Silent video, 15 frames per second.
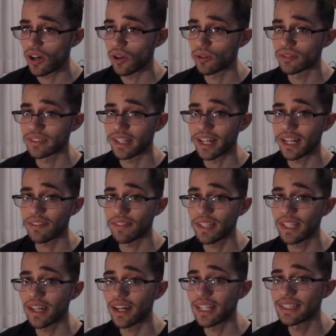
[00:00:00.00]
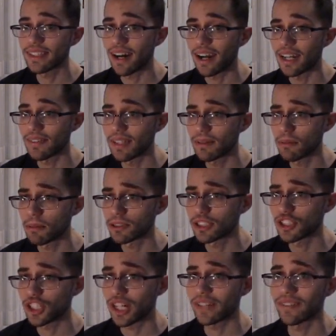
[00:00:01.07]
allontana via l'Italia, vediamo un po' se
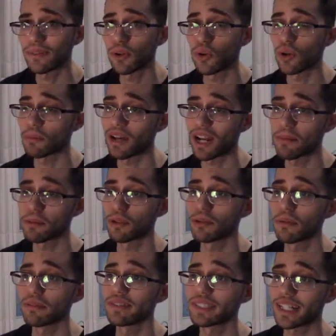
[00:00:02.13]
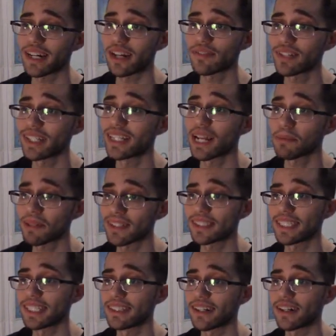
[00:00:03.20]
ci arriviamo noi, ma l'arbitro doveva fischiare la fine della
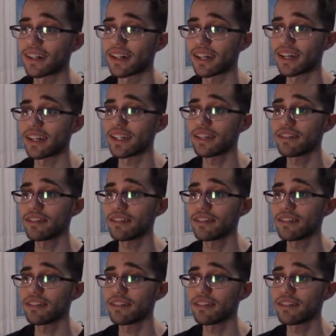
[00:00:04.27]
partita e